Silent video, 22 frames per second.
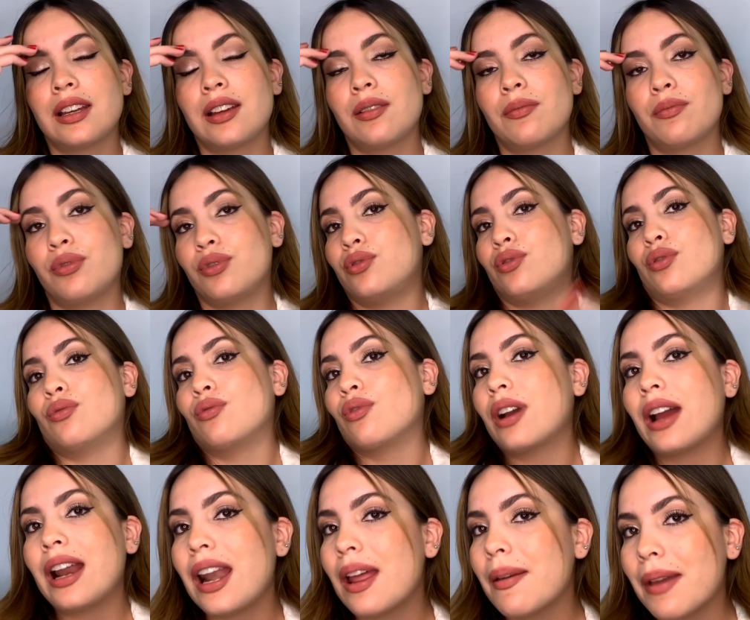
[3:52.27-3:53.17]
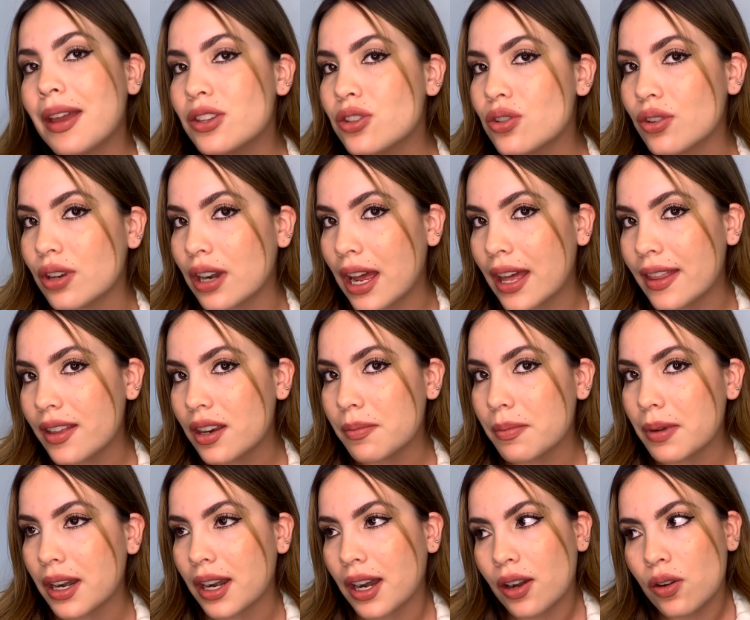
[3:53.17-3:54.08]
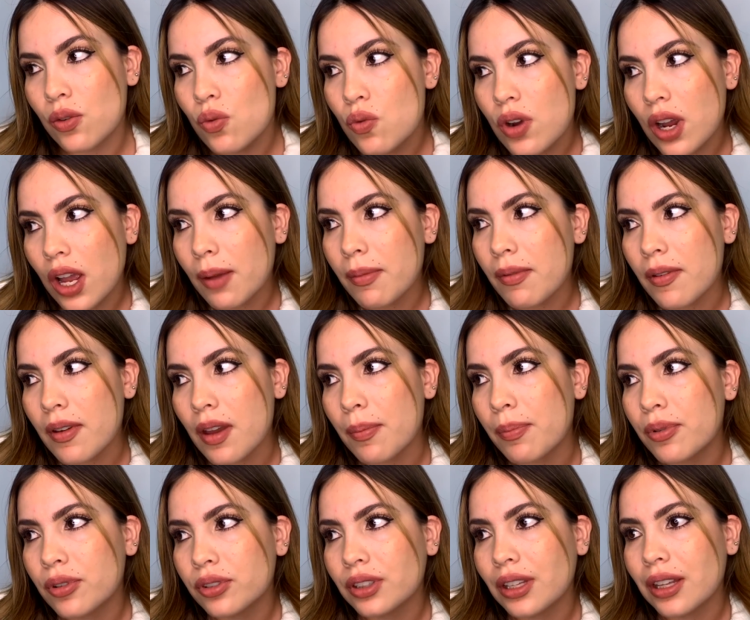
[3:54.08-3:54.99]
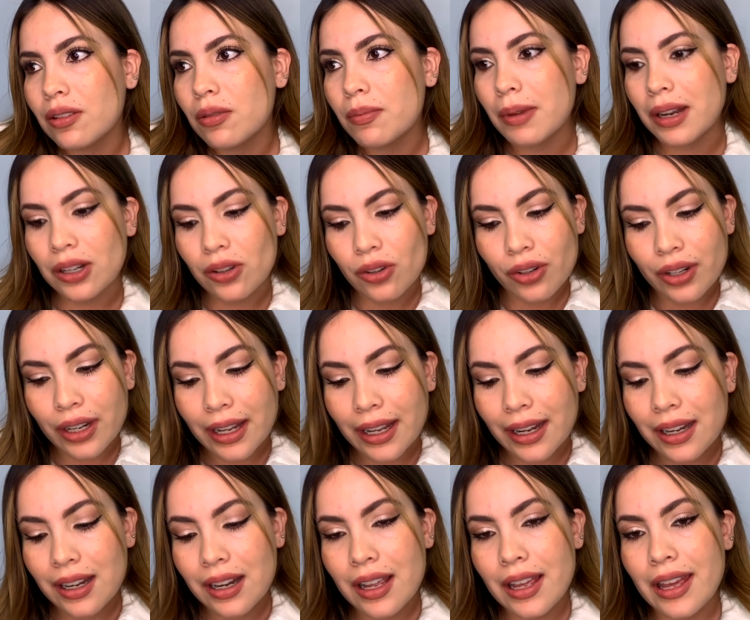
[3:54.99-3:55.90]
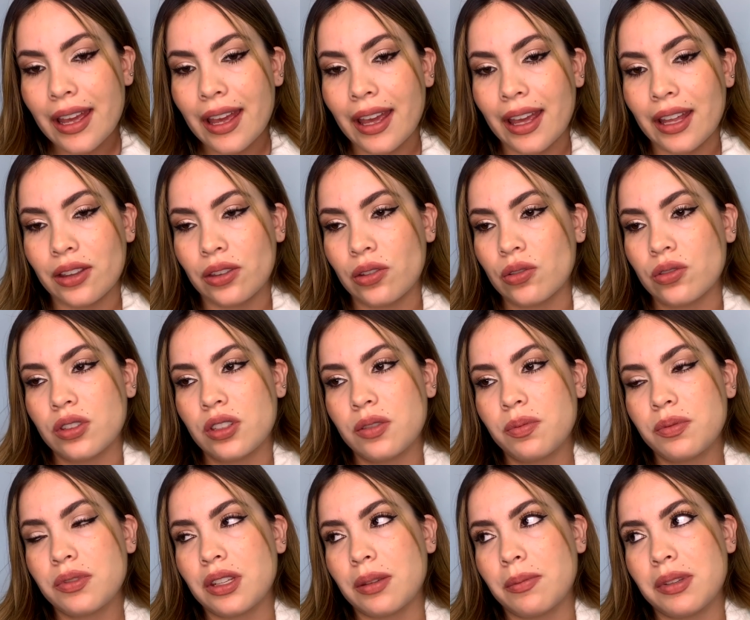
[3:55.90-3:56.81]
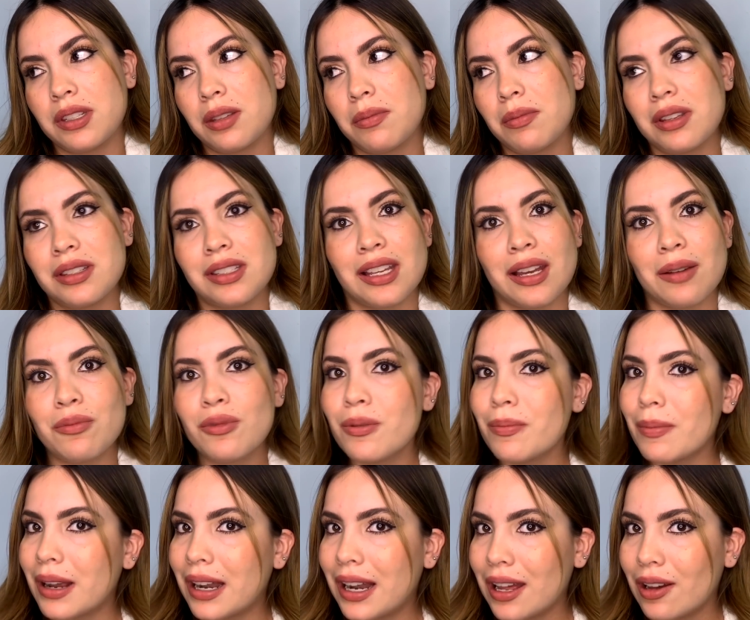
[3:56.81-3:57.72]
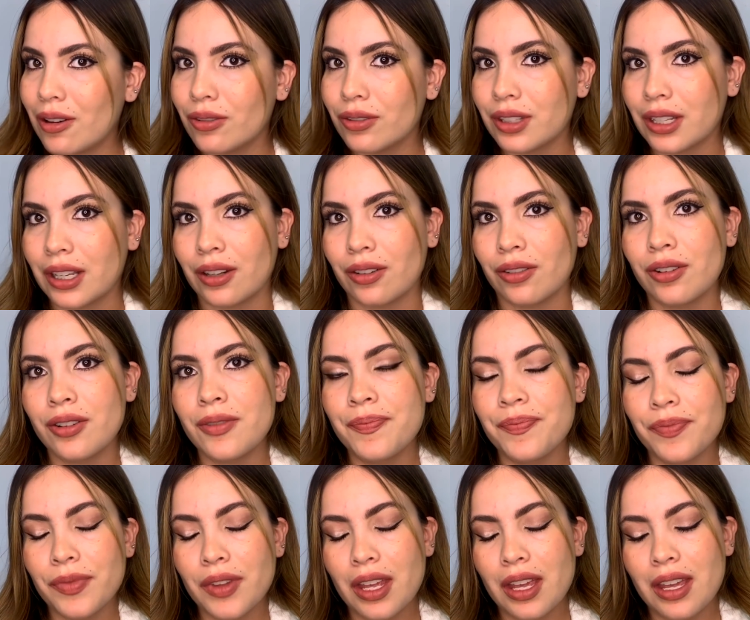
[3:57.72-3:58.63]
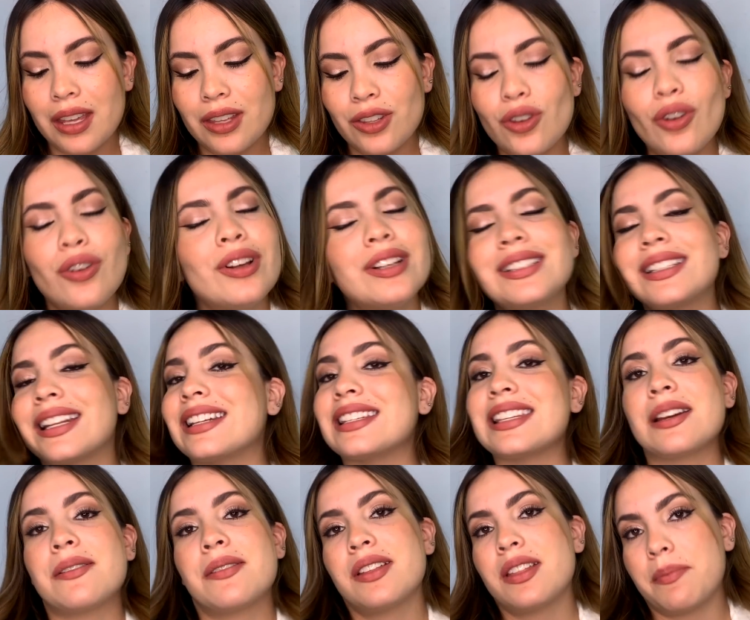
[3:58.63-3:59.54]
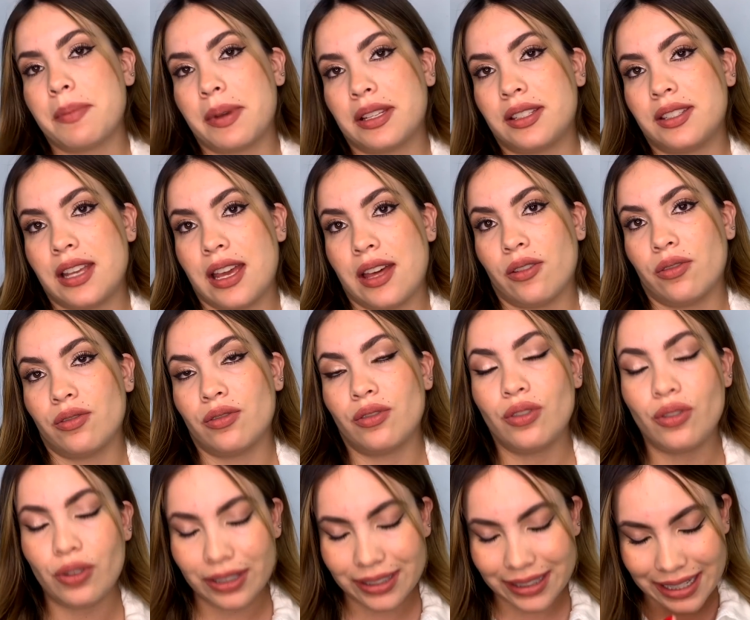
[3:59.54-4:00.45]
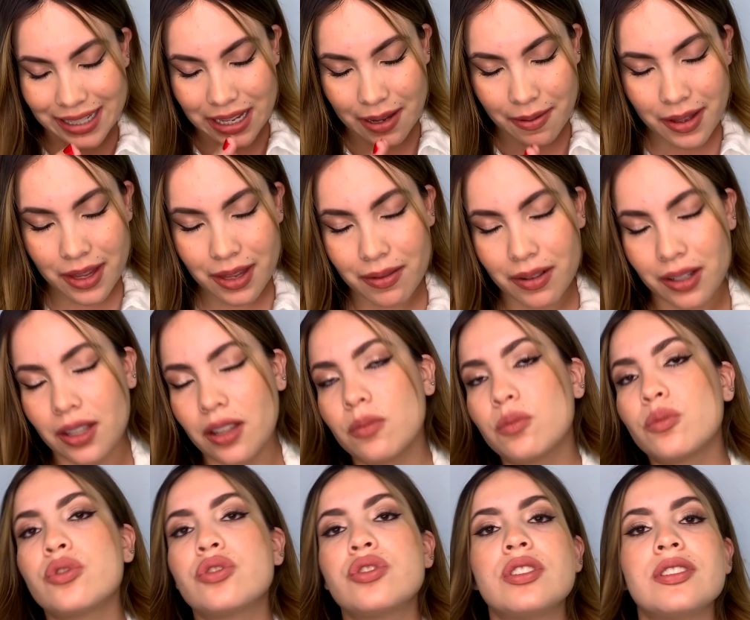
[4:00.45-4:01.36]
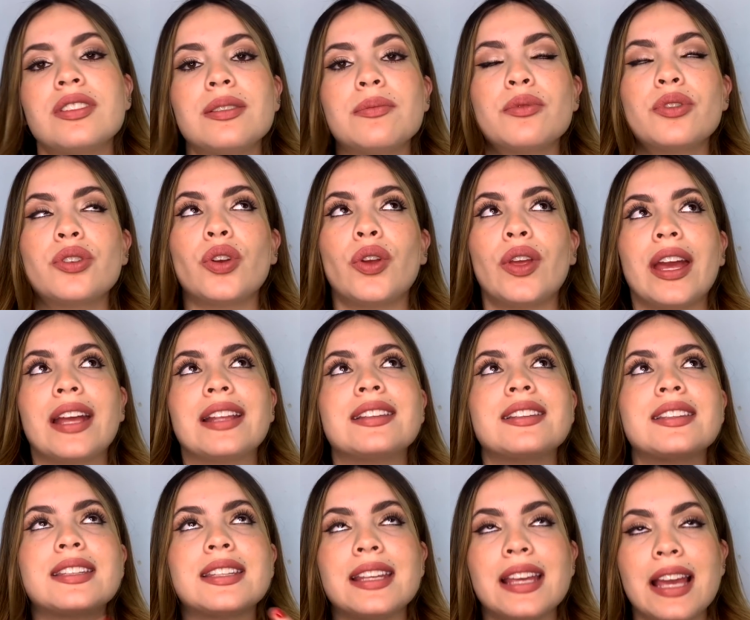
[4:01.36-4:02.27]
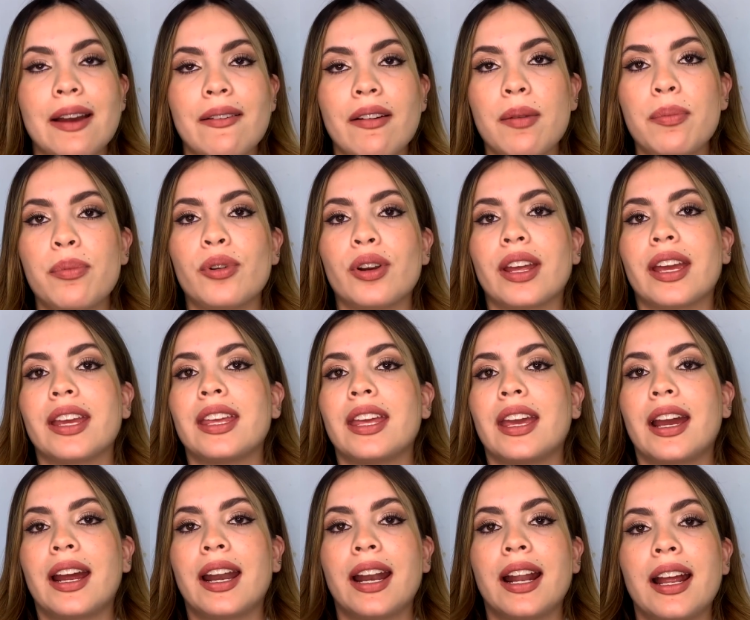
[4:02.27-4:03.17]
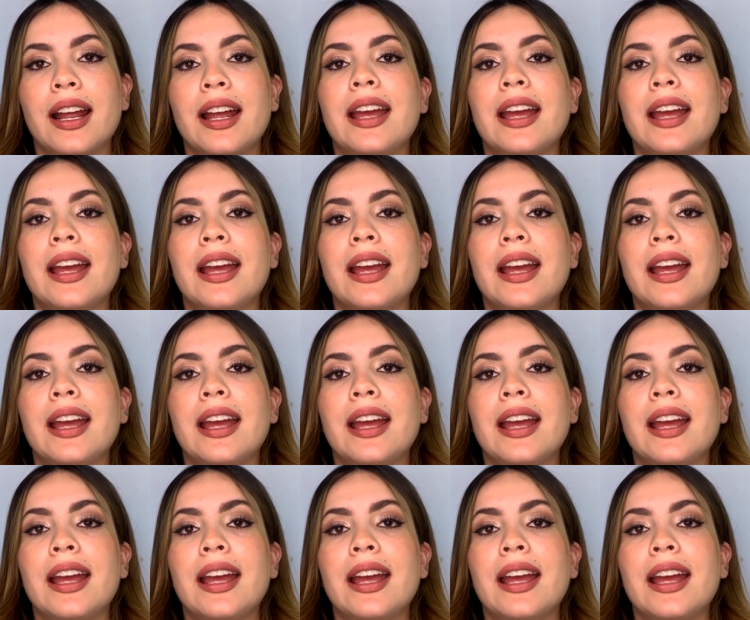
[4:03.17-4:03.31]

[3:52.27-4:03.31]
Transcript: pues yo nunca le había hecho nada, hermana, nunca me había portado mal con él, entonces pues a mí se me hacía muy mala onda, ¿no? Yo lo extrañaba demasiado, lo extrañaba de verdad muchísimo, y ya ansiaba porque llegara